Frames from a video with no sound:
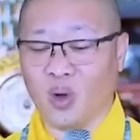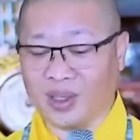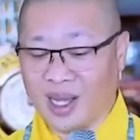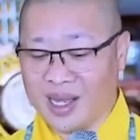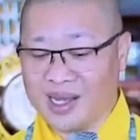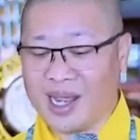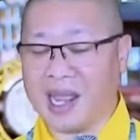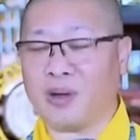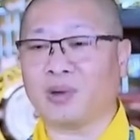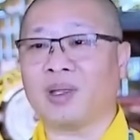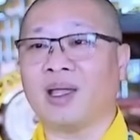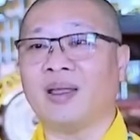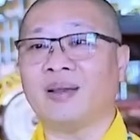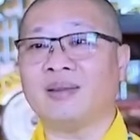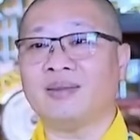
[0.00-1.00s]
Chùa thầy
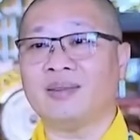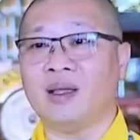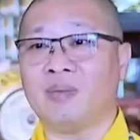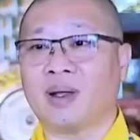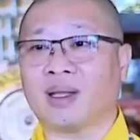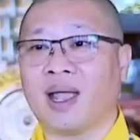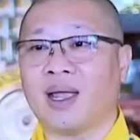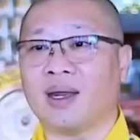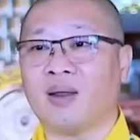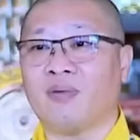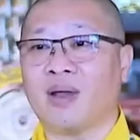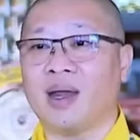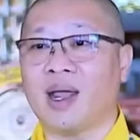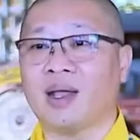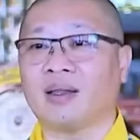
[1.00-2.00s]
nghèo thiệt, nhưng mà
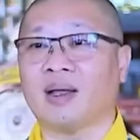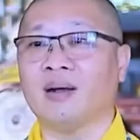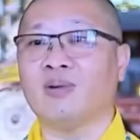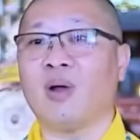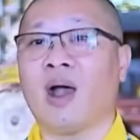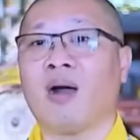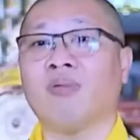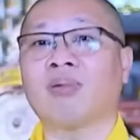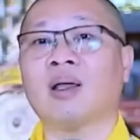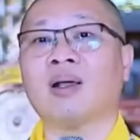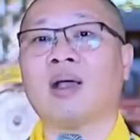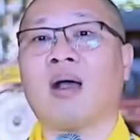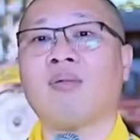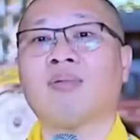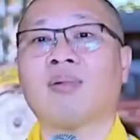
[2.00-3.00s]
thầy đâu phải đệ tử của
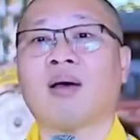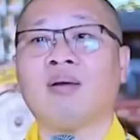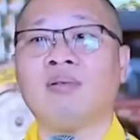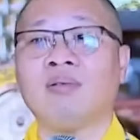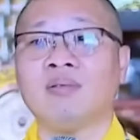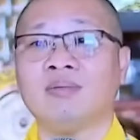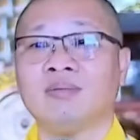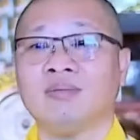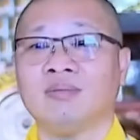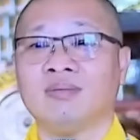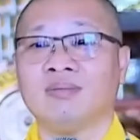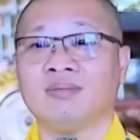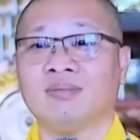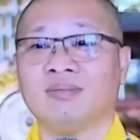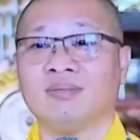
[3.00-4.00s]
Hồng Thất Công đâu.
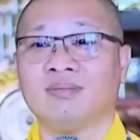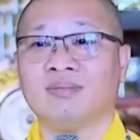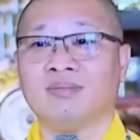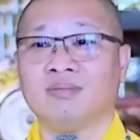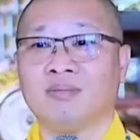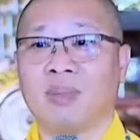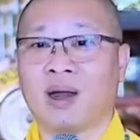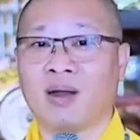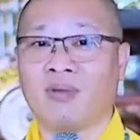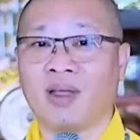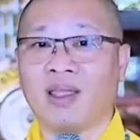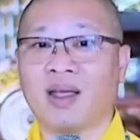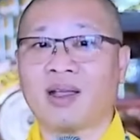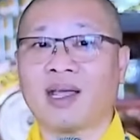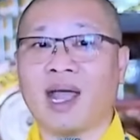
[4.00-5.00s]

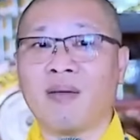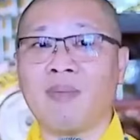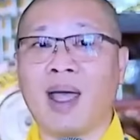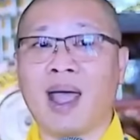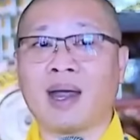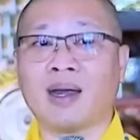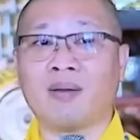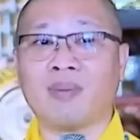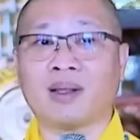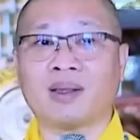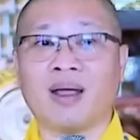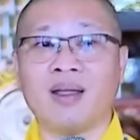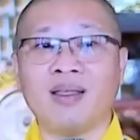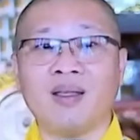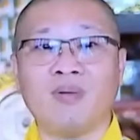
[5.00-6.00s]
mà nó phải dâng cái ban
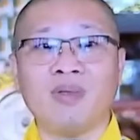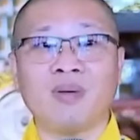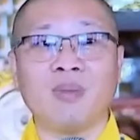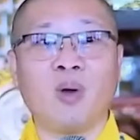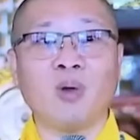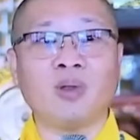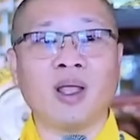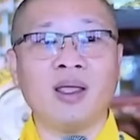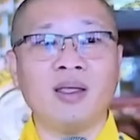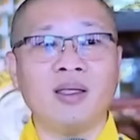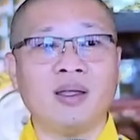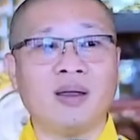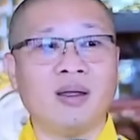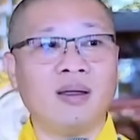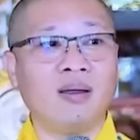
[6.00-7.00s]
ra mà tới giống như bố
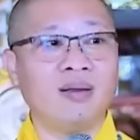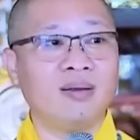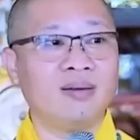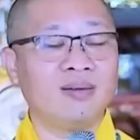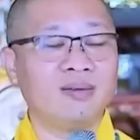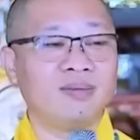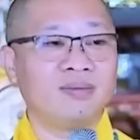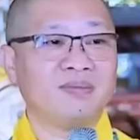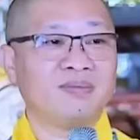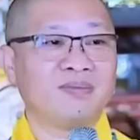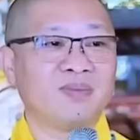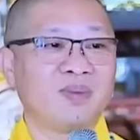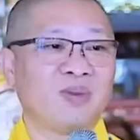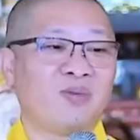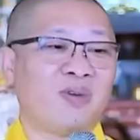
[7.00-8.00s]
thí vậy đó,
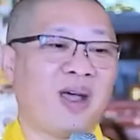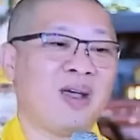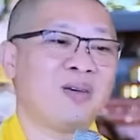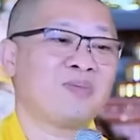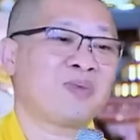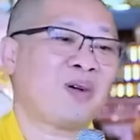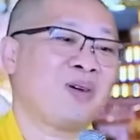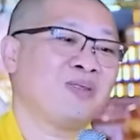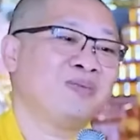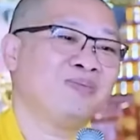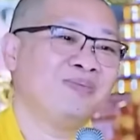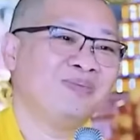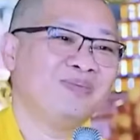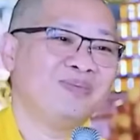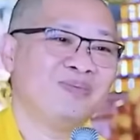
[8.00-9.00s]
phải không
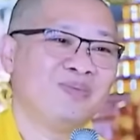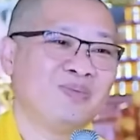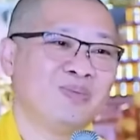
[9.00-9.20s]
con?